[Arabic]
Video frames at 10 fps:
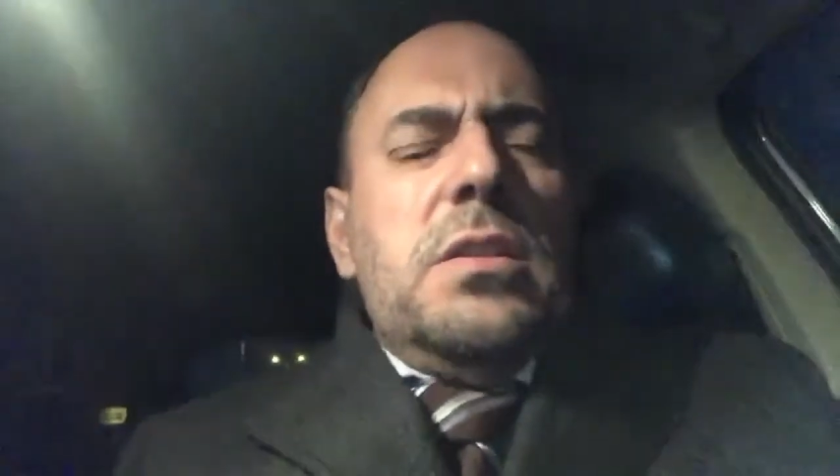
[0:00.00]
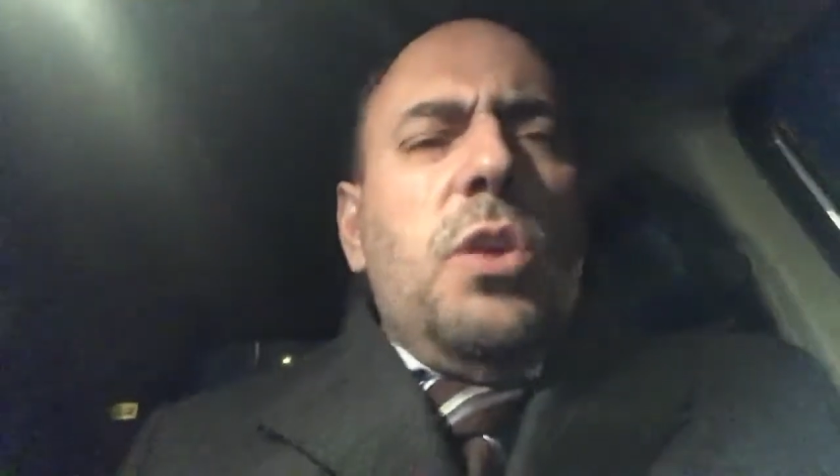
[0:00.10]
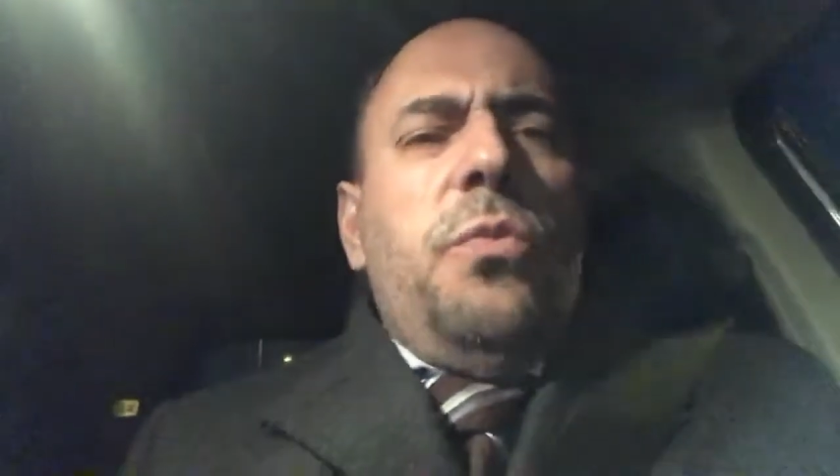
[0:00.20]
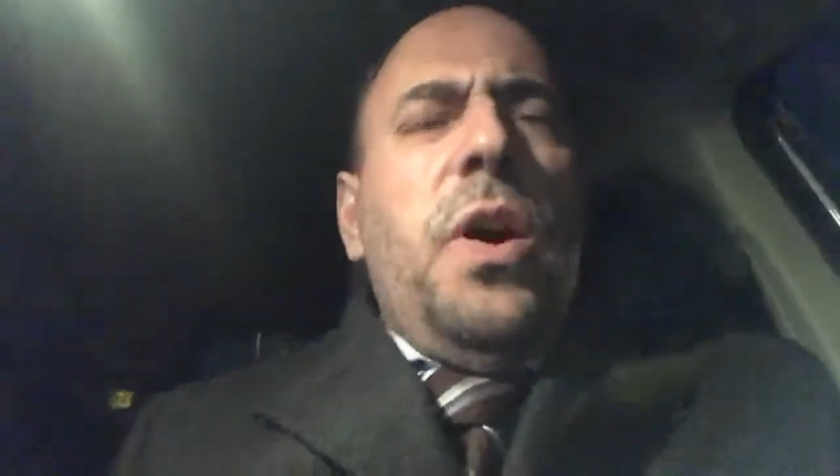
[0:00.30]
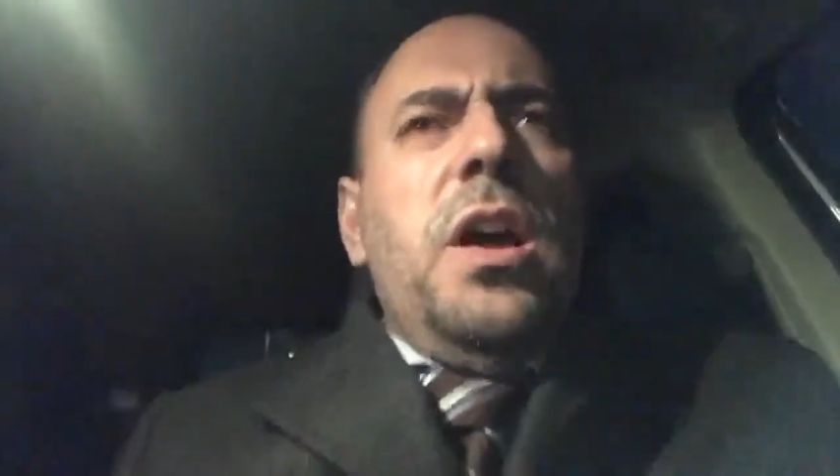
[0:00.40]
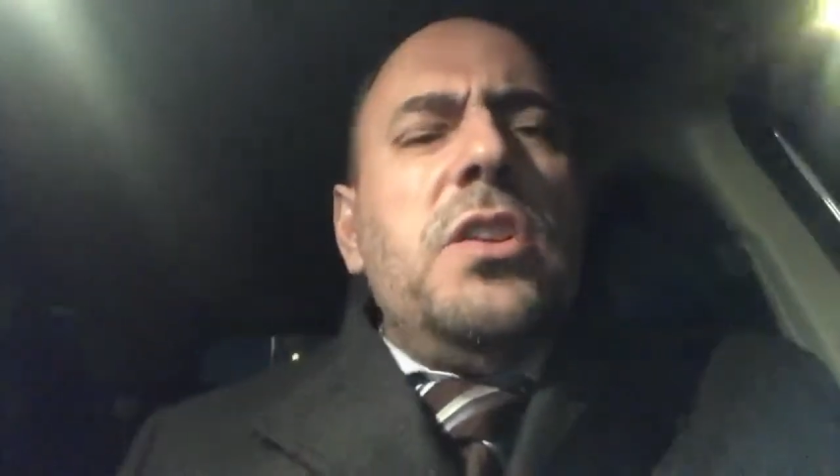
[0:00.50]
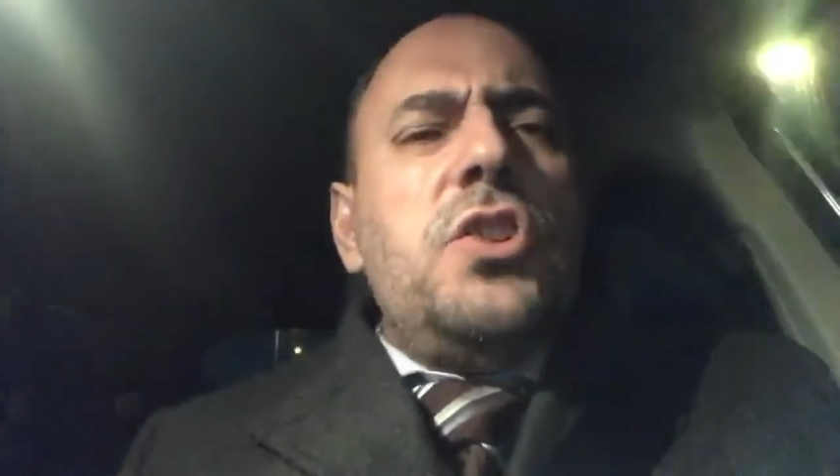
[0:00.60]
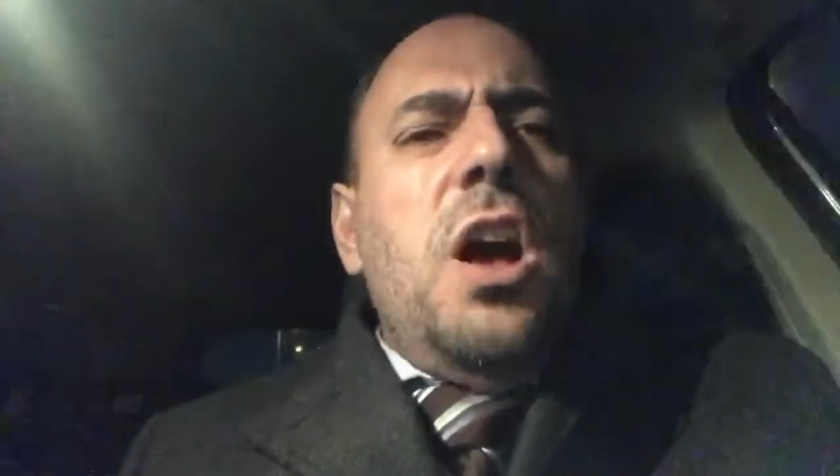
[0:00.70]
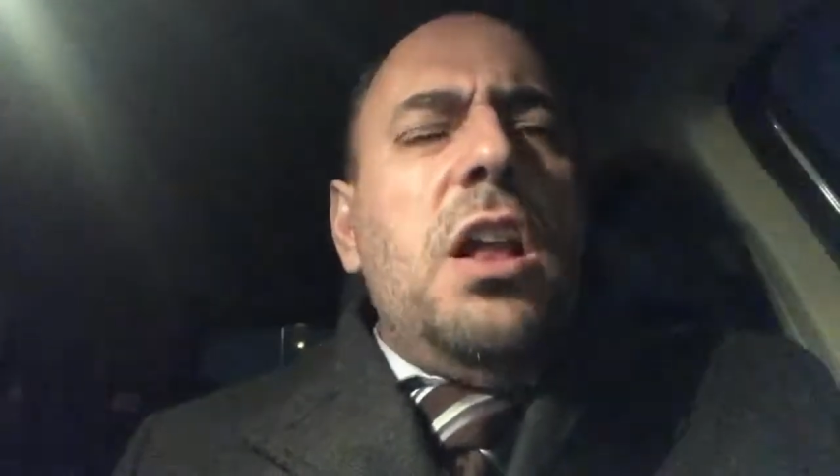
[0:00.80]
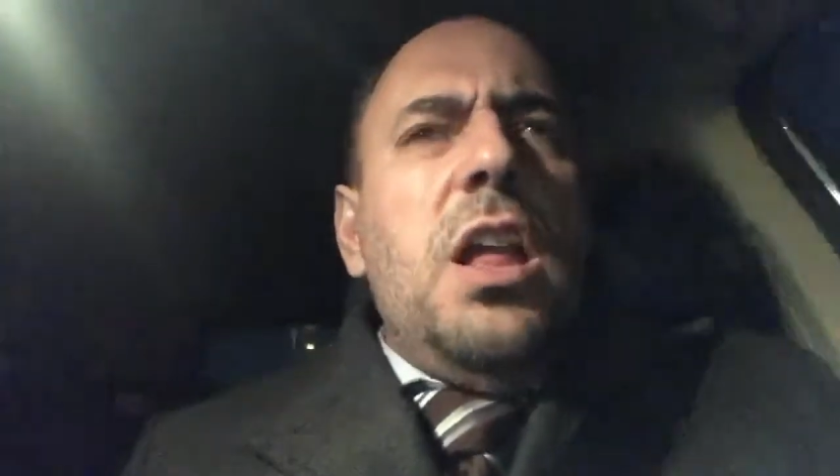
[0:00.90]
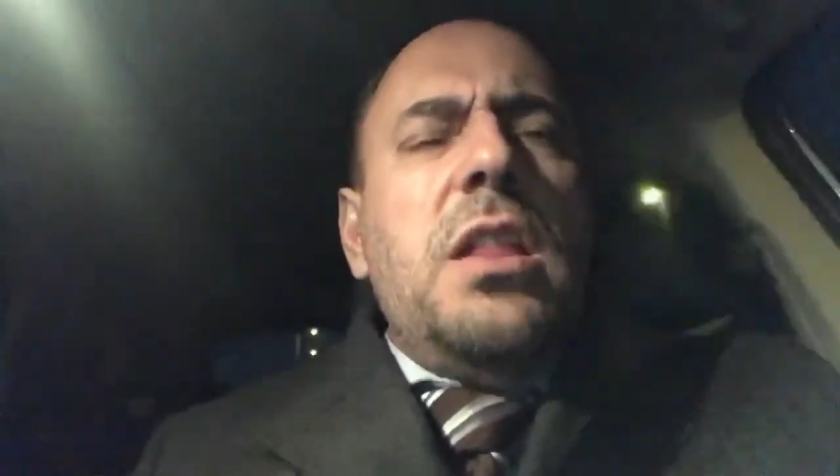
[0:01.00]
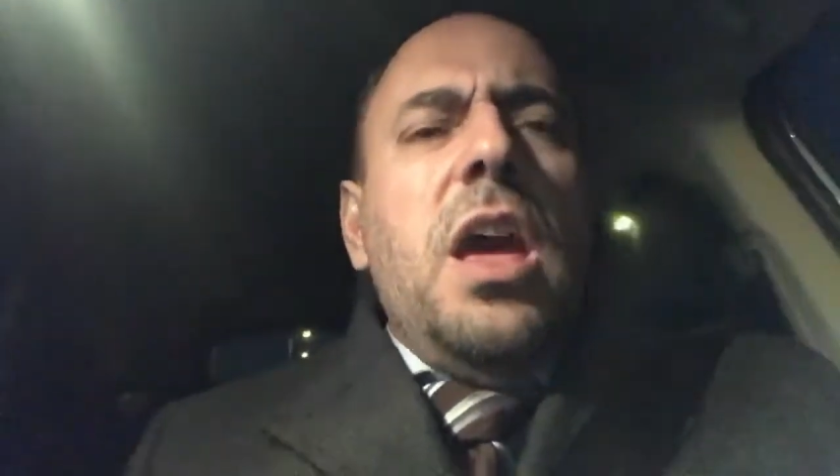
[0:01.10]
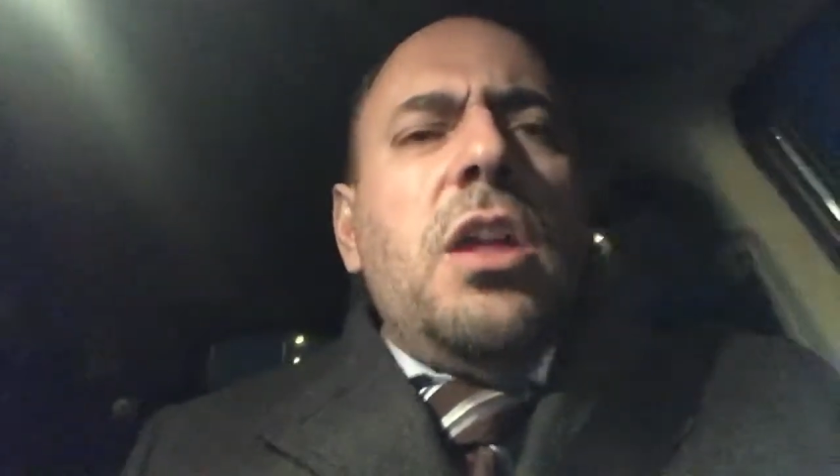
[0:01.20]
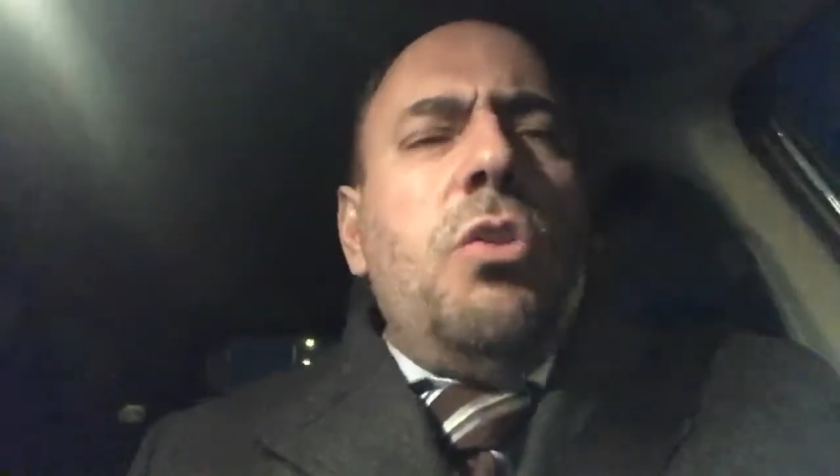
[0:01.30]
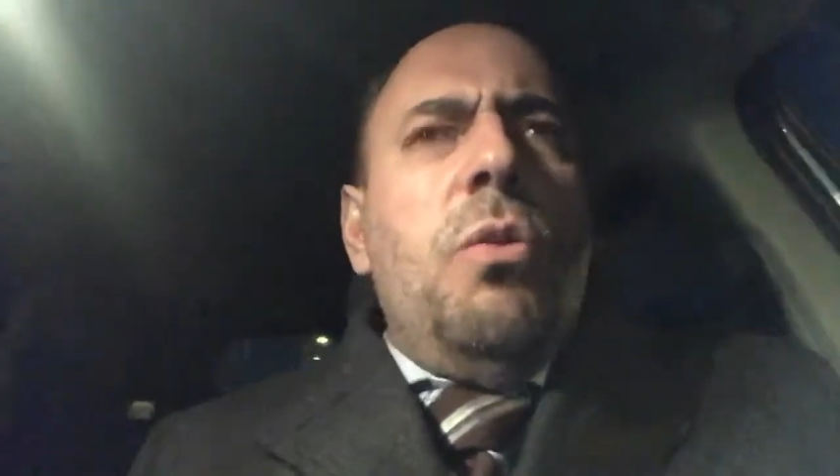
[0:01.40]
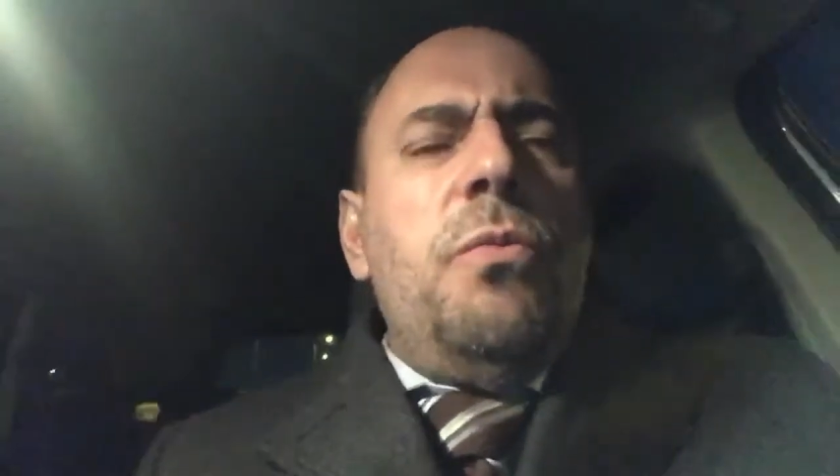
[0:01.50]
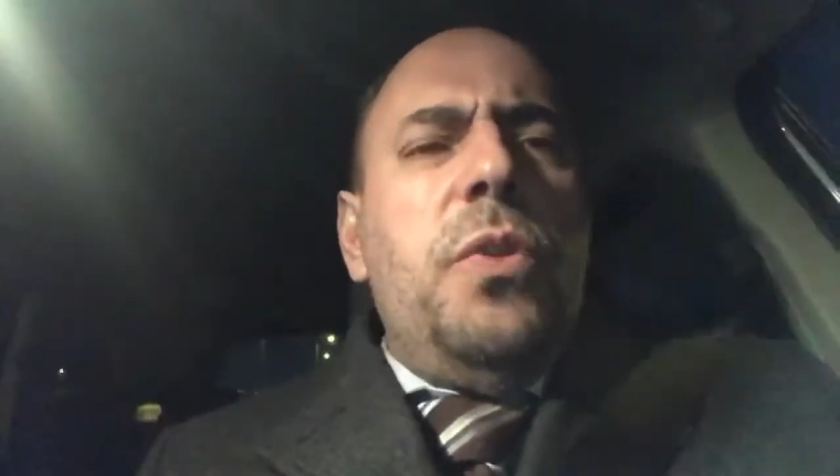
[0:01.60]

سوف إن شاء الله تخدم